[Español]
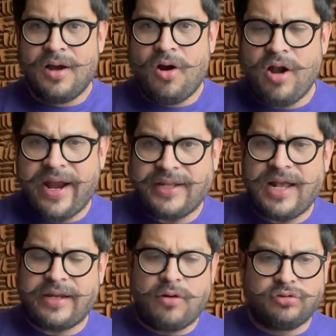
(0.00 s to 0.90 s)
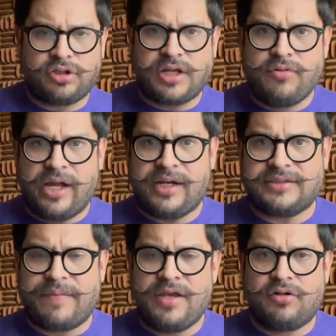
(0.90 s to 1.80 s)
Hola, ¿qué tal? Qué gusto
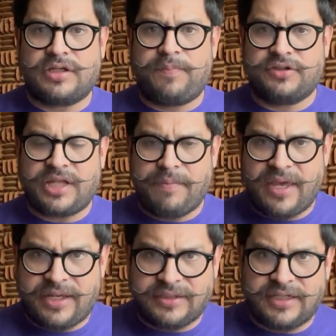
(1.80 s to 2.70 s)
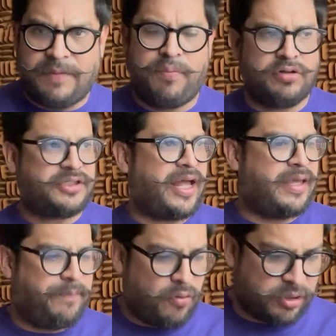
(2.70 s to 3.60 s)
saludarles amigos de Posta MX y Posta
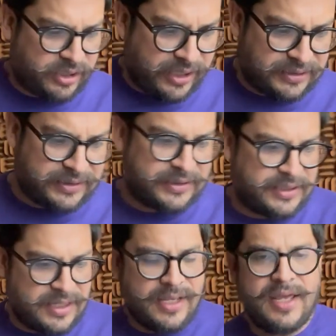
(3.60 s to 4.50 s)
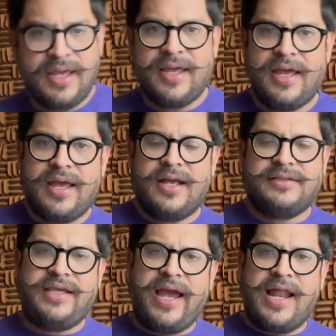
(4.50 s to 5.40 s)
Deportes.
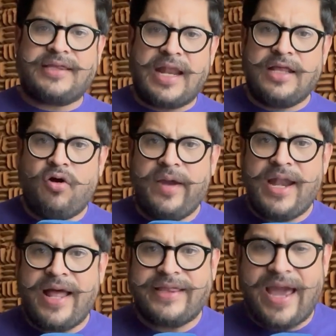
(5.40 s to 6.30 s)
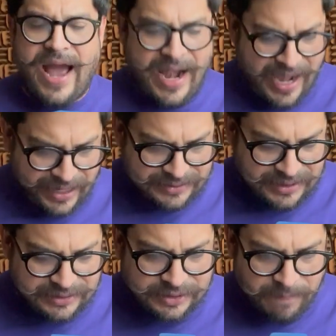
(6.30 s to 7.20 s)
Sigue la telenovela de
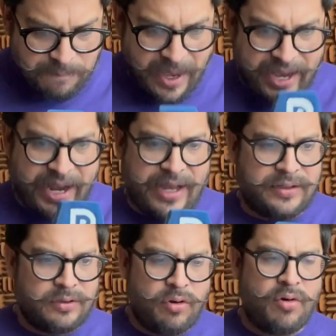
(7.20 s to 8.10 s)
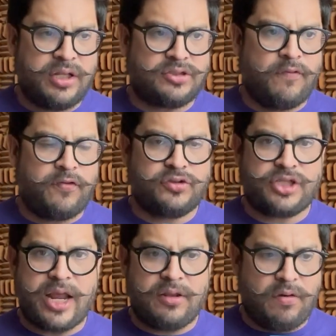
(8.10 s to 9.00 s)
Alexis Vega, luego de su
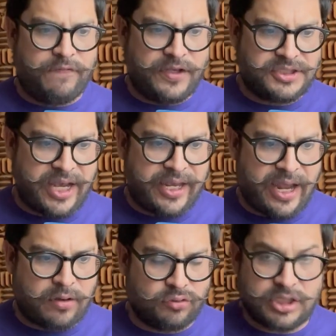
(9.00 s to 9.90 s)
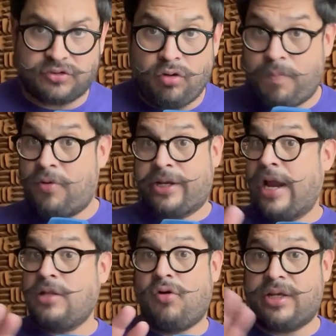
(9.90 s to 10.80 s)
frustrado fichaje a Cruz Azul, porque
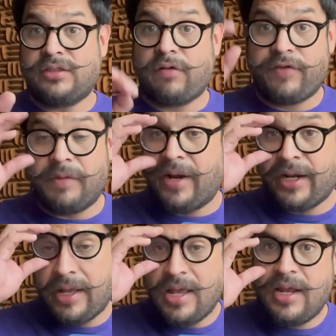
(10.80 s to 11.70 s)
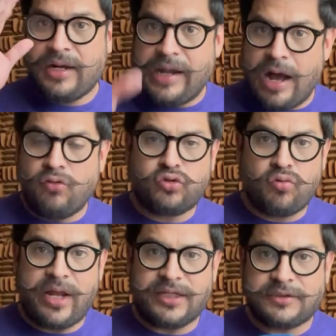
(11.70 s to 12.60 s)
él no quiso firmar
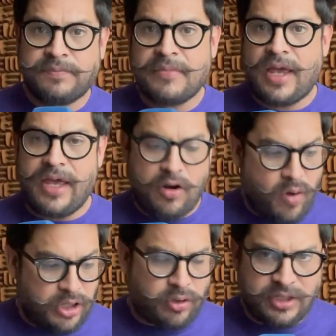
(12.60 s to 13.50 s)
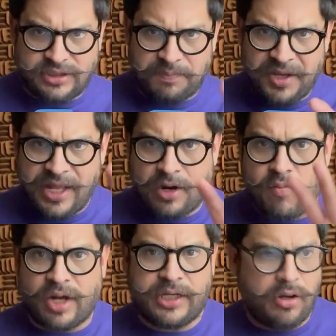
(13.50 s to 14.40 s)
cláusulas en cuanto a disciplina,
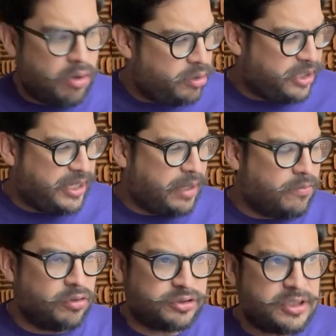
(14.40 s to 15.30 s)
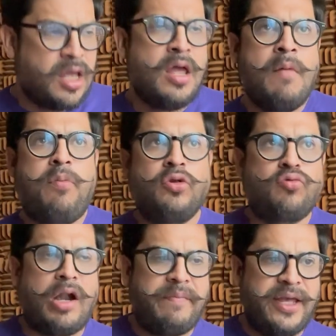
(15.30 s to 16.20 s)
como aquí lo dijimos
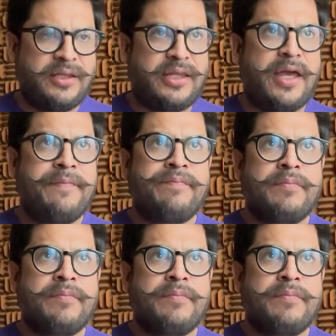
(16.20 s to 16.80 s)
puntualmente.